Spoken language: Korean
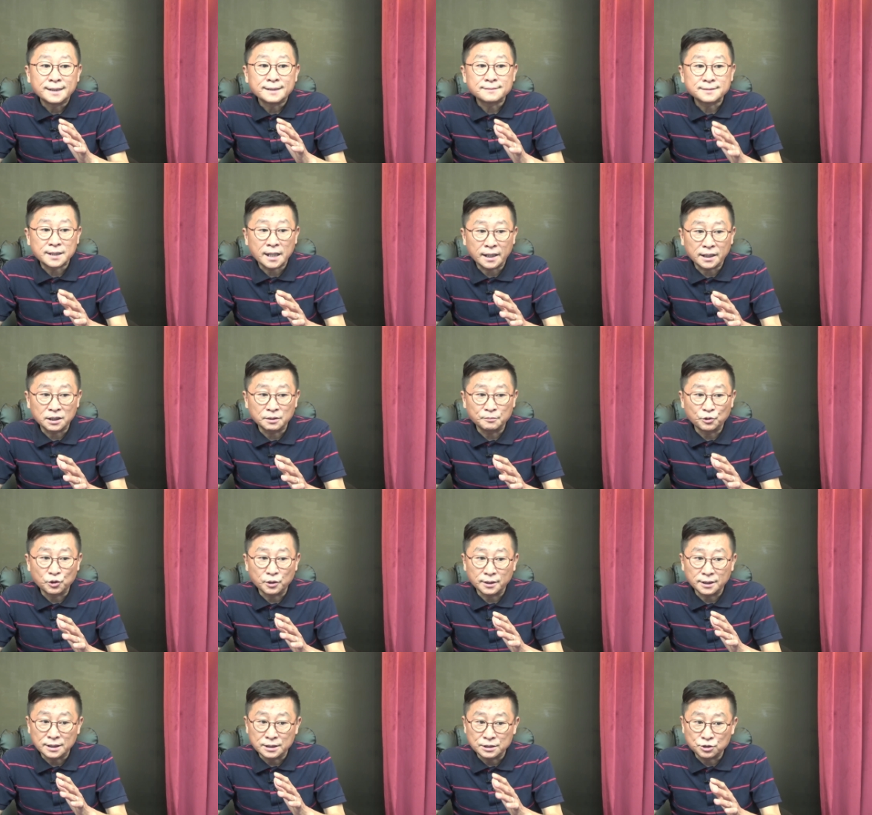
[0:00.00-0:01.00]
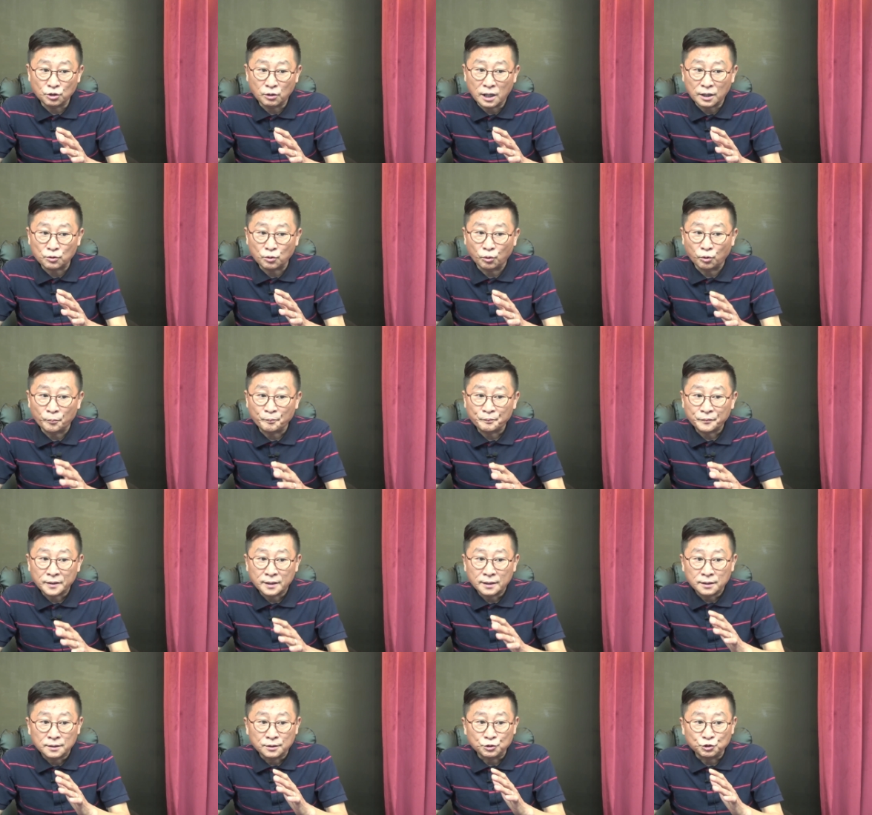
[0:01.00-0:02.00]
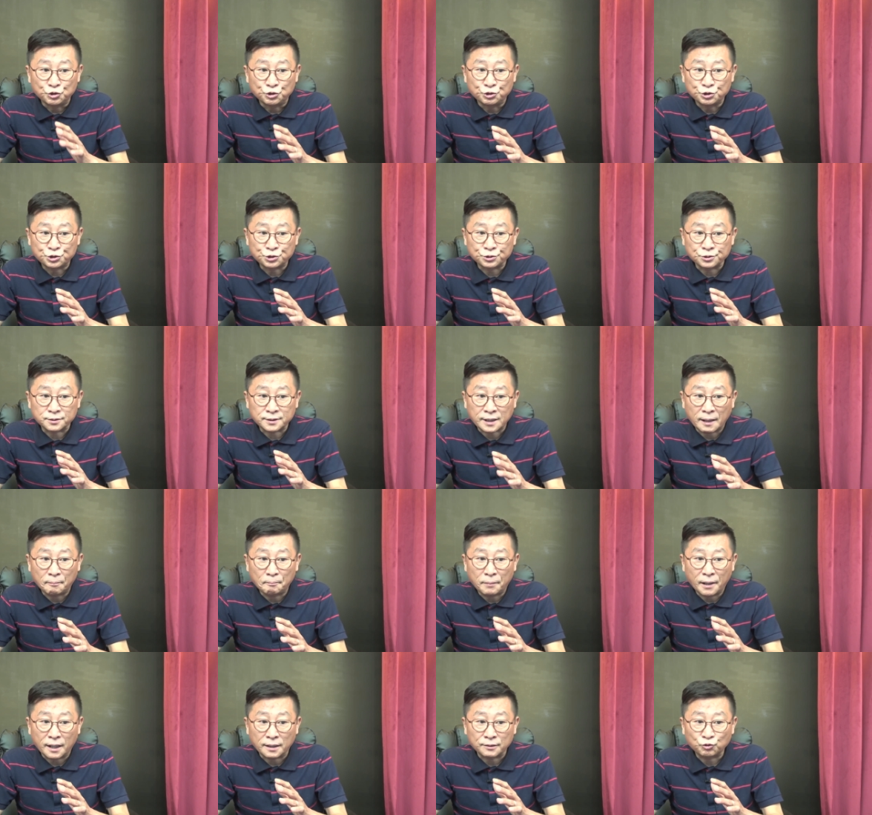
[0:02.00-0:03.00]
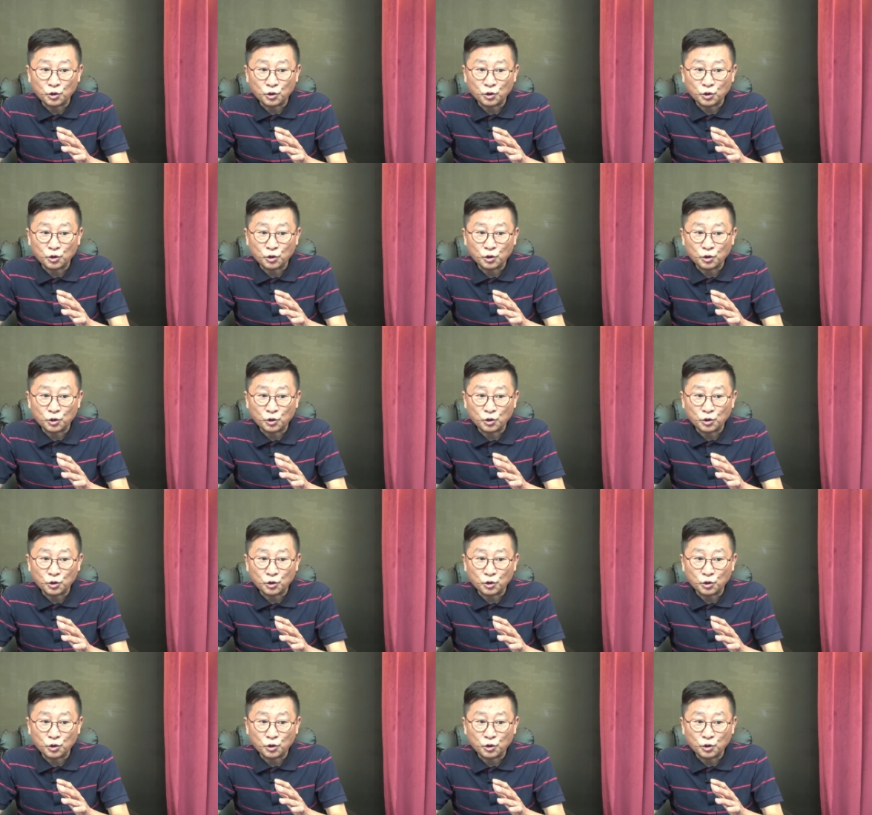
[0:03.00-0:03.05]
책임을 인정하고 뉴스 타파